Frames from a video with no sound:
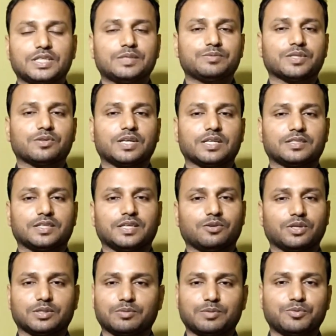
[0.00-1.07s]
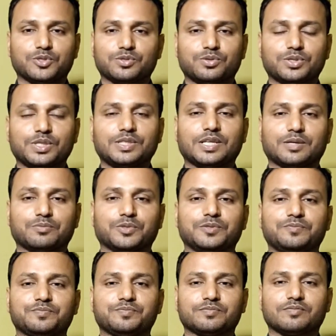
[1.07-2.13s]
ক্লিপ যেগুলো আছে এগুলো তো আমরা পোস্ট করতেই থাকবো
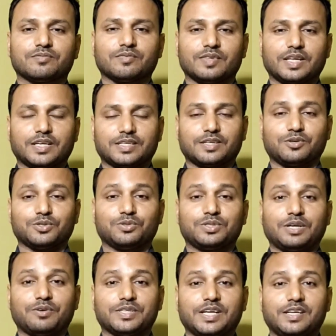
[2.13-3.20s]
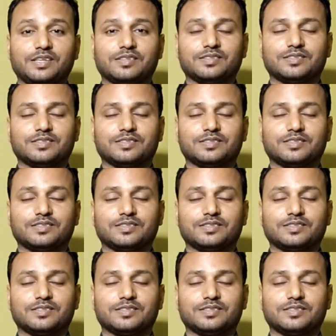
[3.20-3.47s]
দেখা যাক কত যাওয়া যায়